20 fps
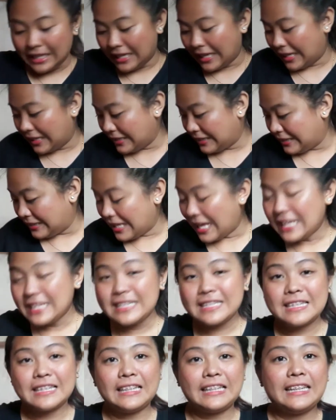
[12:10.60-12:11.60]
And
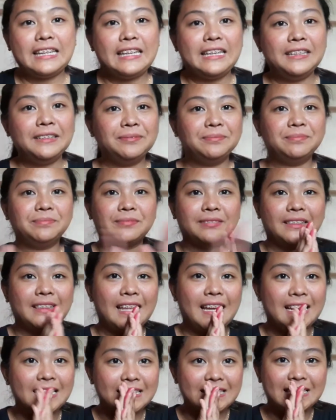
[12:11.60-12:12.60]
lastly,
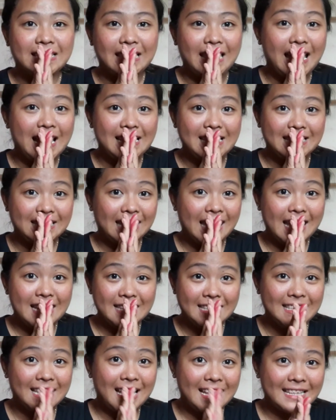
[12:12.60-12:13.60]
last, last,
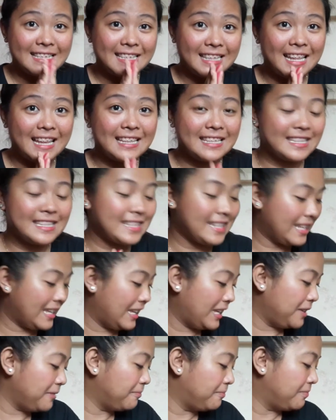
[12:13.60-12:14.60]
last, last,
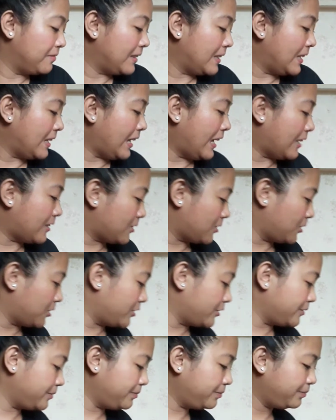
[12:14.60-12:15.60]
lastly,
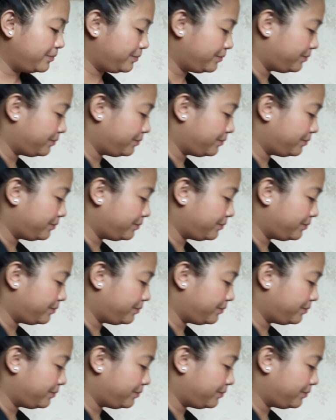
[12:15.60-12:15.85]
itong